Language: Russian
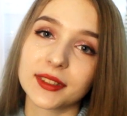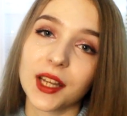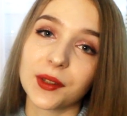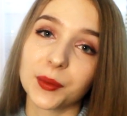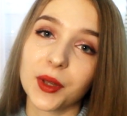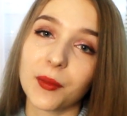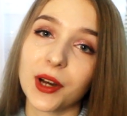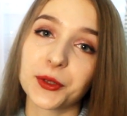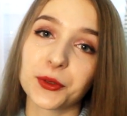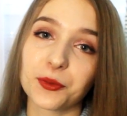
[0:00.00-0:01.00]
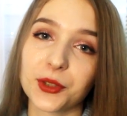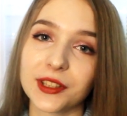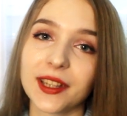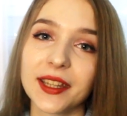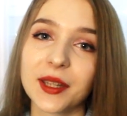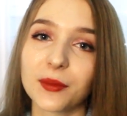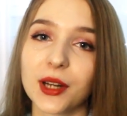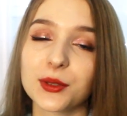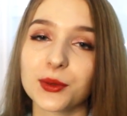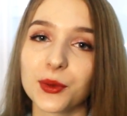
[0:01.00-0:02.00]
доставила мне массу впечатлений,
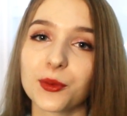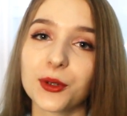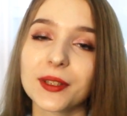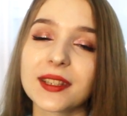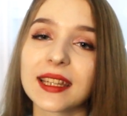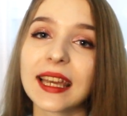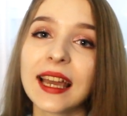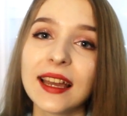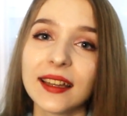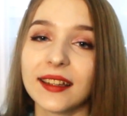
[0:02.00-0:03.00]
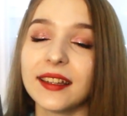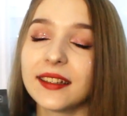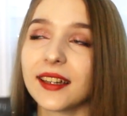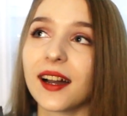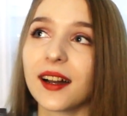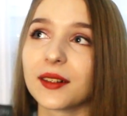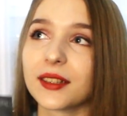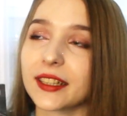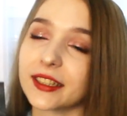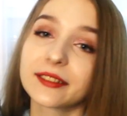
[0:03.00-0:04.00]
массу эмоций. И я
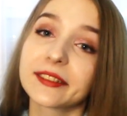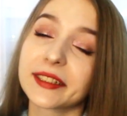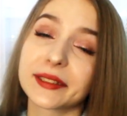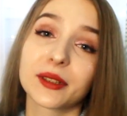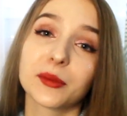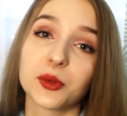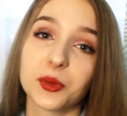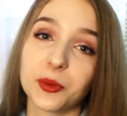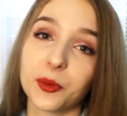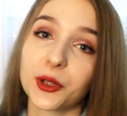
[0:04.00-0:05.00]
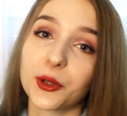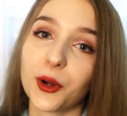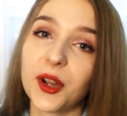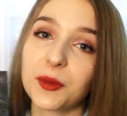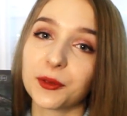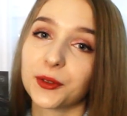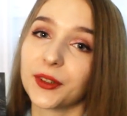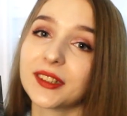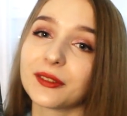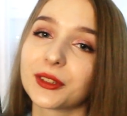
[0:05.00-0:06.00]
находилась со своими любимыми героями вот в
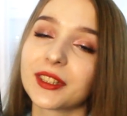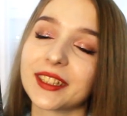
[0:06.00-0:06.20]
этой вот